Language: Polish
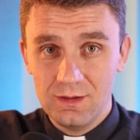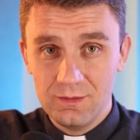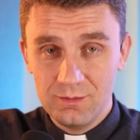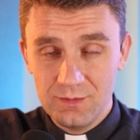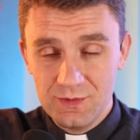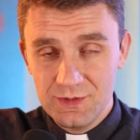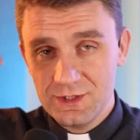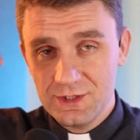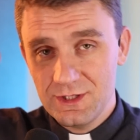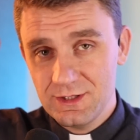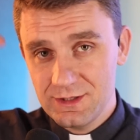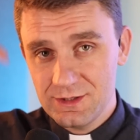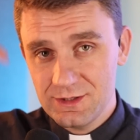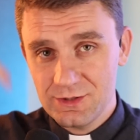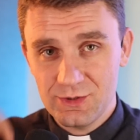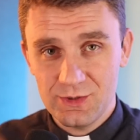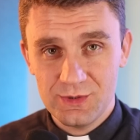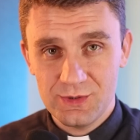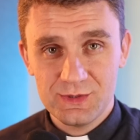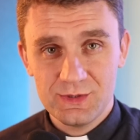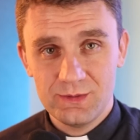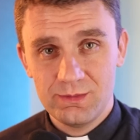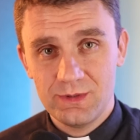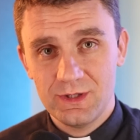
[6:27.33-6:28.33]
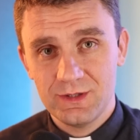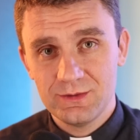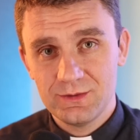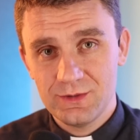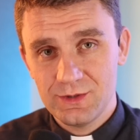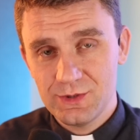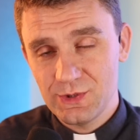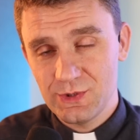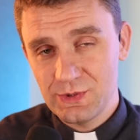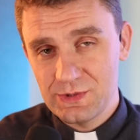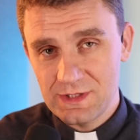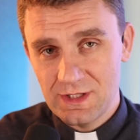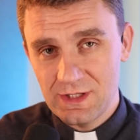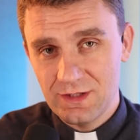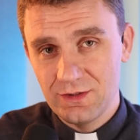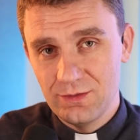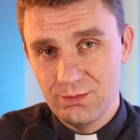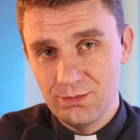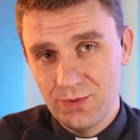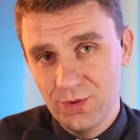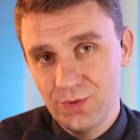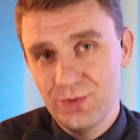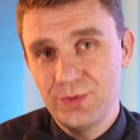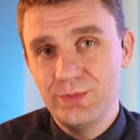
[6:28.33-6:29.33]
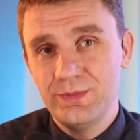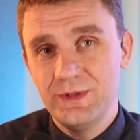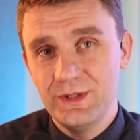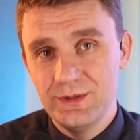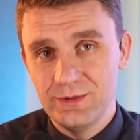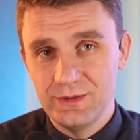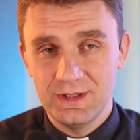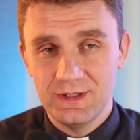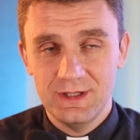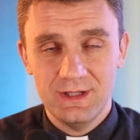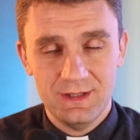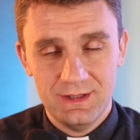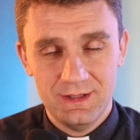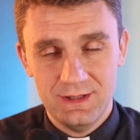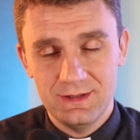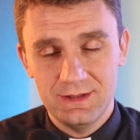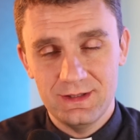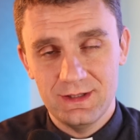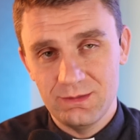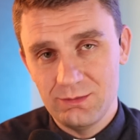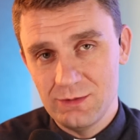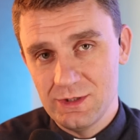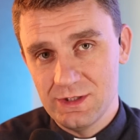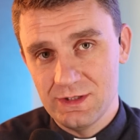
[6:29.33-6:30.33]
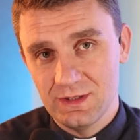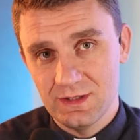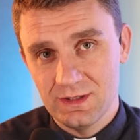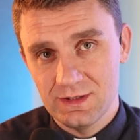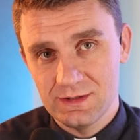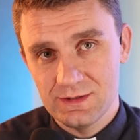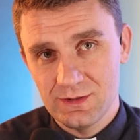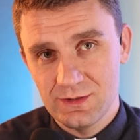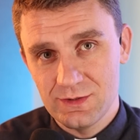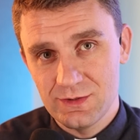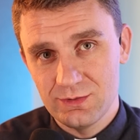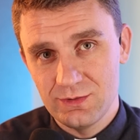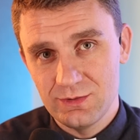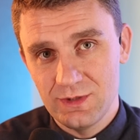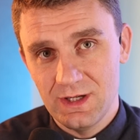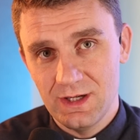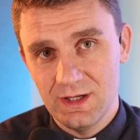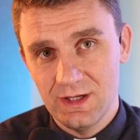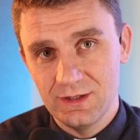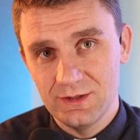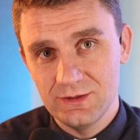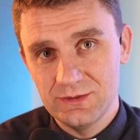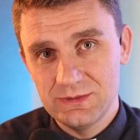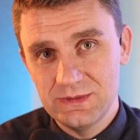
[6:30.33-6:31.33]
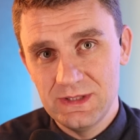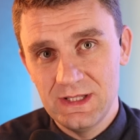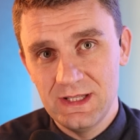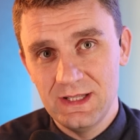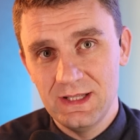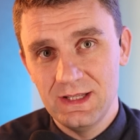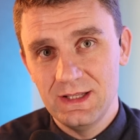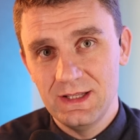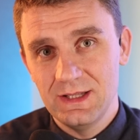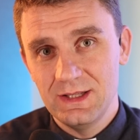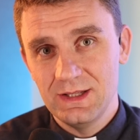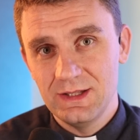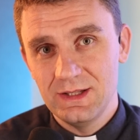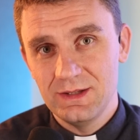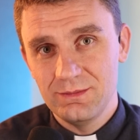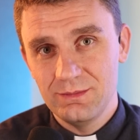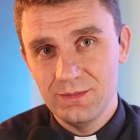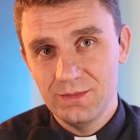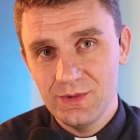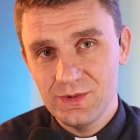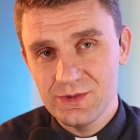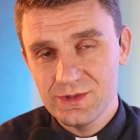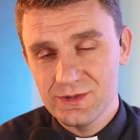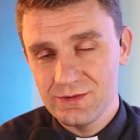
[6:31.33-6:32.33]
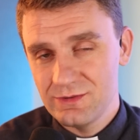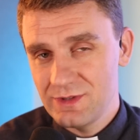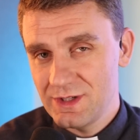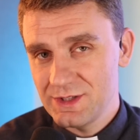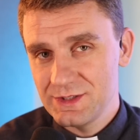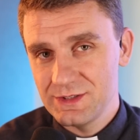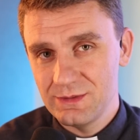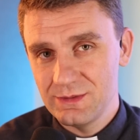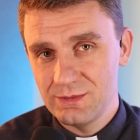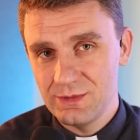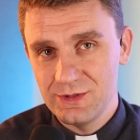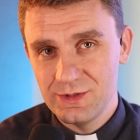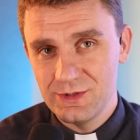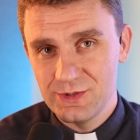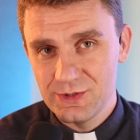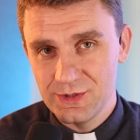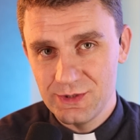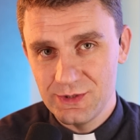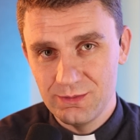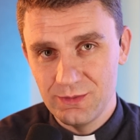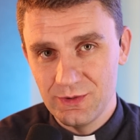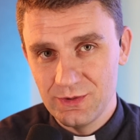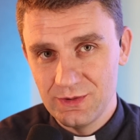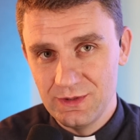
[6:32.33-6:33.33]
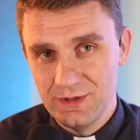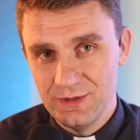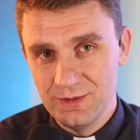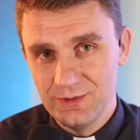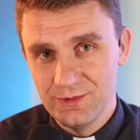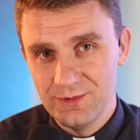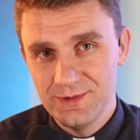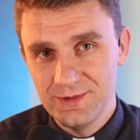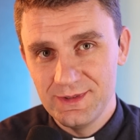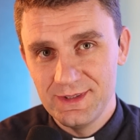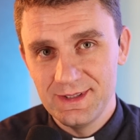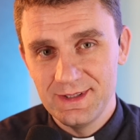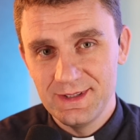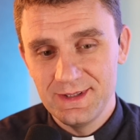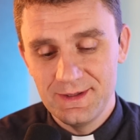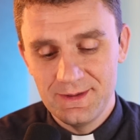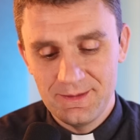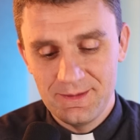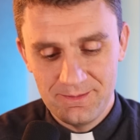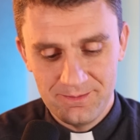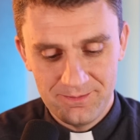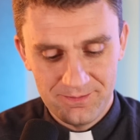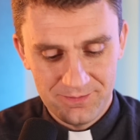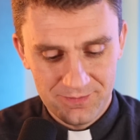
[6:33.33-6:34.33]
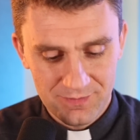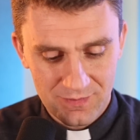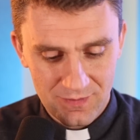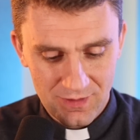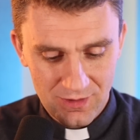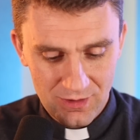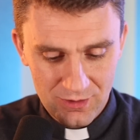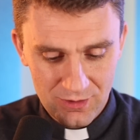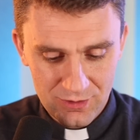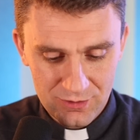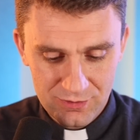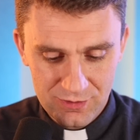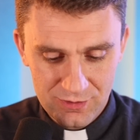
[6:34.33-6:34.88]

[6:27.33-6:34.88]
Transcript: Myślę też o osobach, które się ostatnio pogubiły, a jednak mnie teraz słuchają. Może właśnie będziesz się modlił o